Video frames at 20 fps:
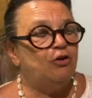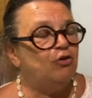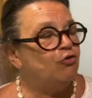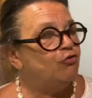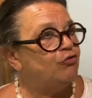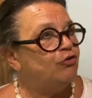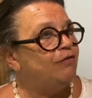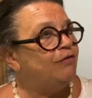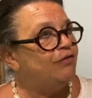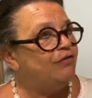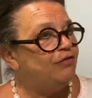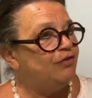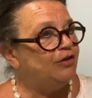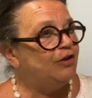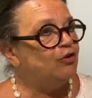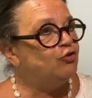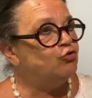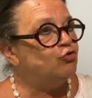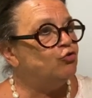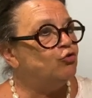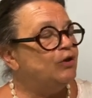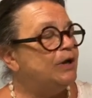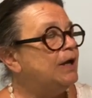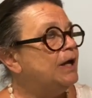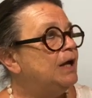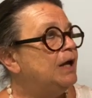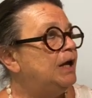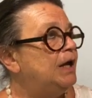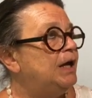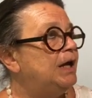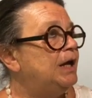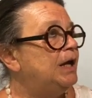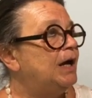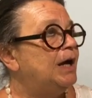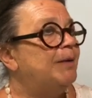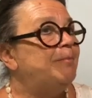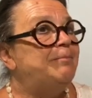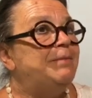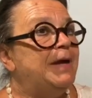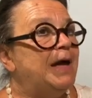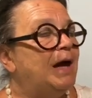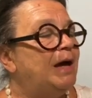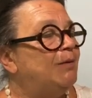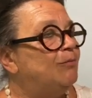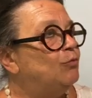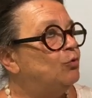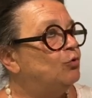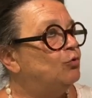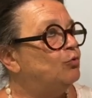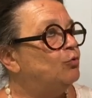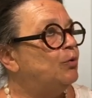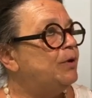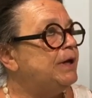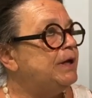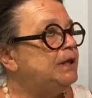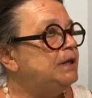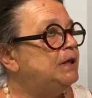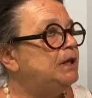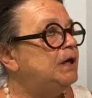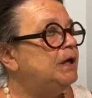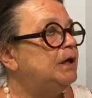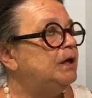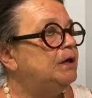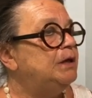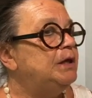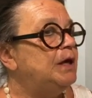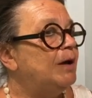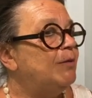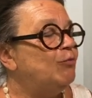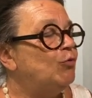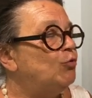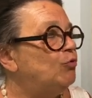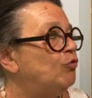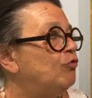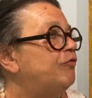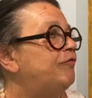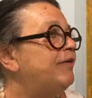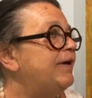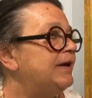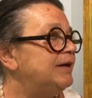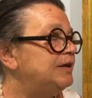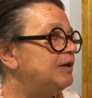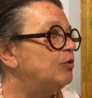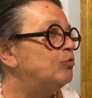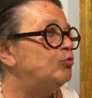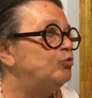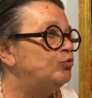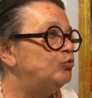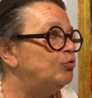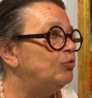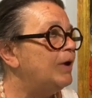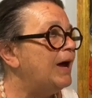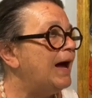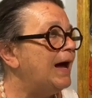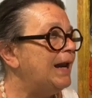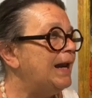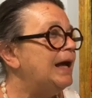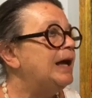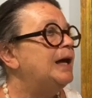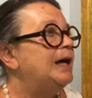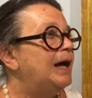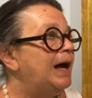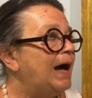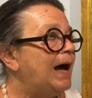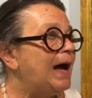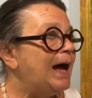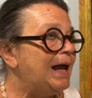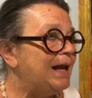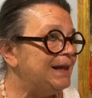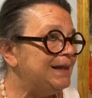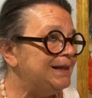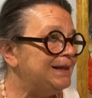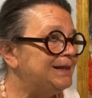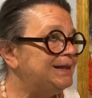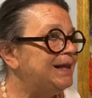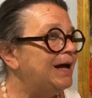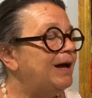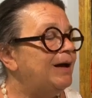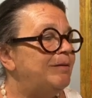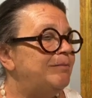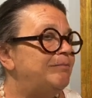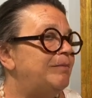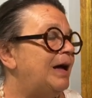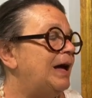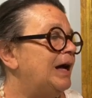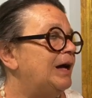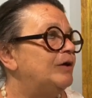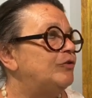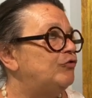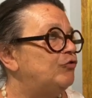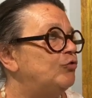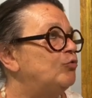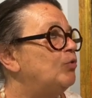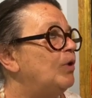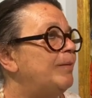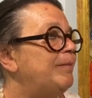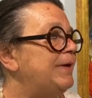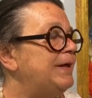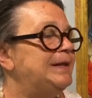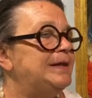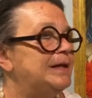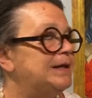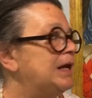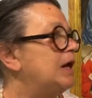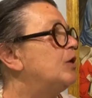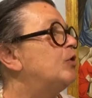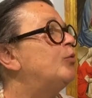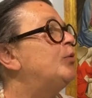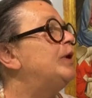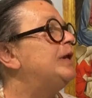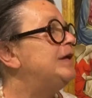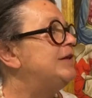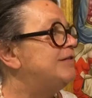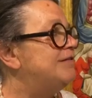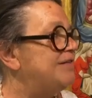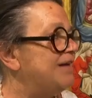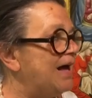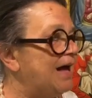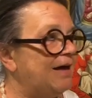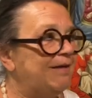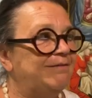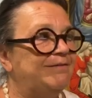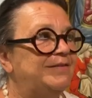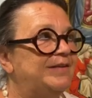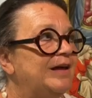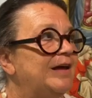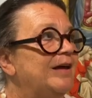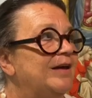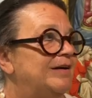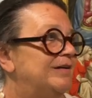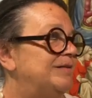nostri visitatori e abbiamo quindi diamo un'offerta culturale alta ma sicuramente tranquillizzante.